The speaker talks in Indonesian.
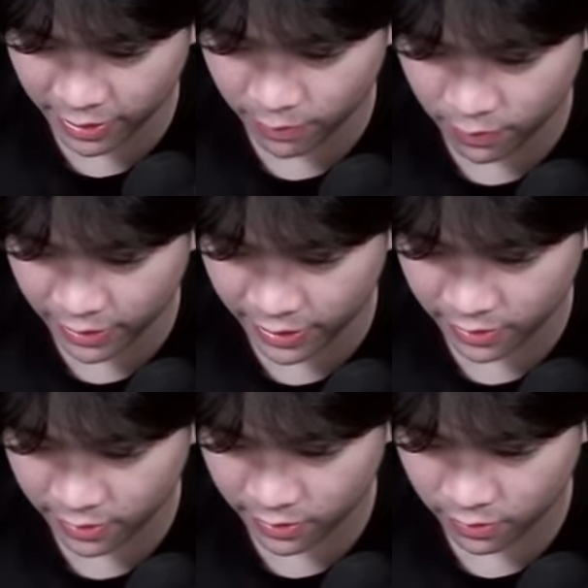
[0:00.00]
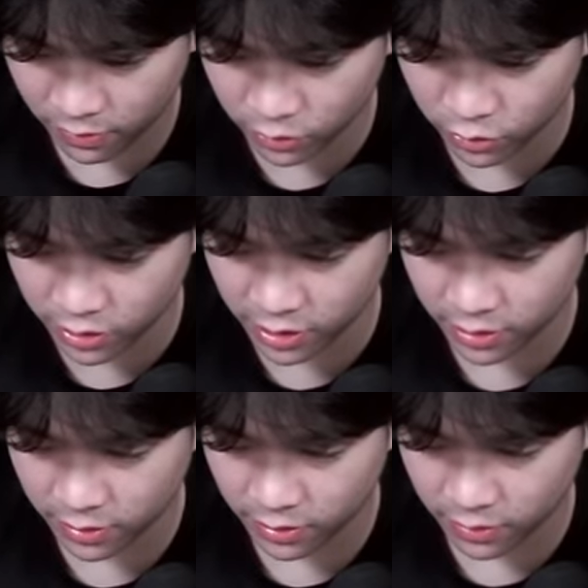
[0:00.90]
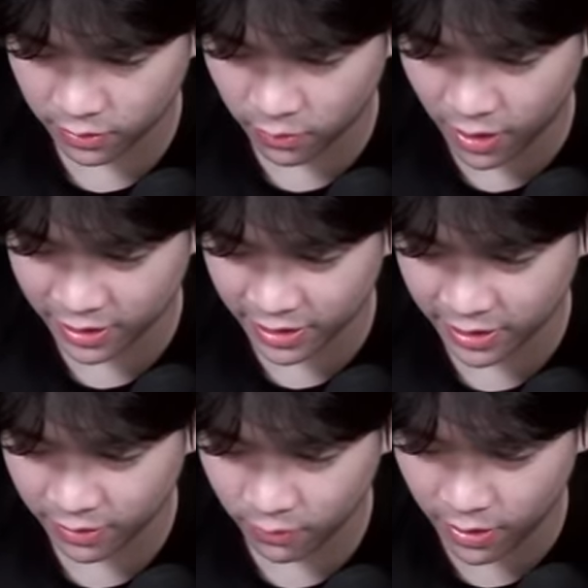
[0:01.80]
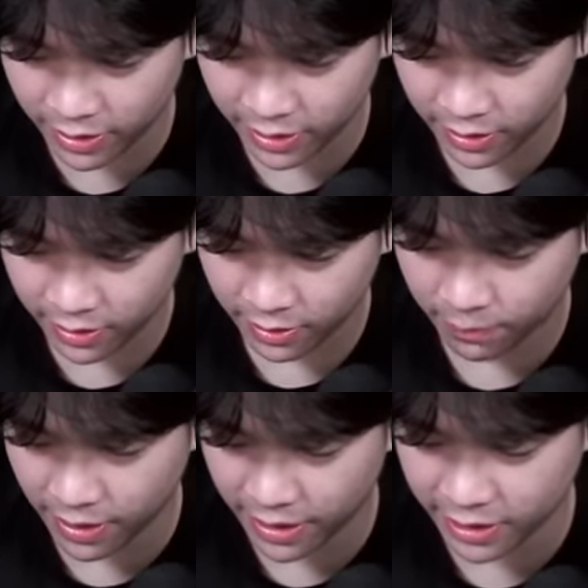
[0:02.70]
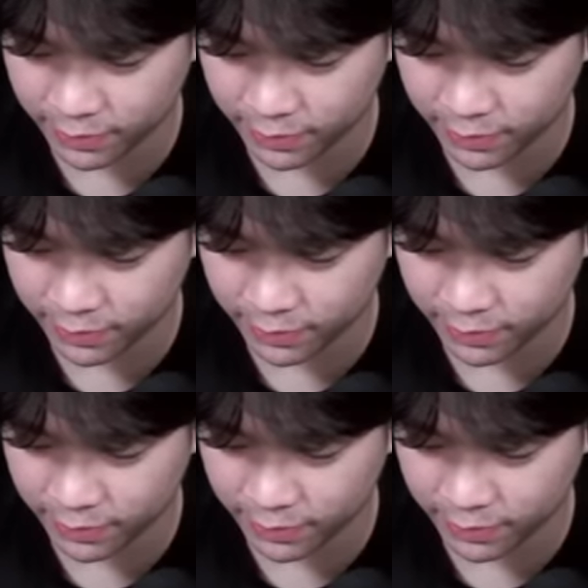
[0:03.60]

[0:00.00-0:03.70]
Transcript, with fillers: di bawah ya Langsung sih Wah anjing Wah anjing Bahaya guys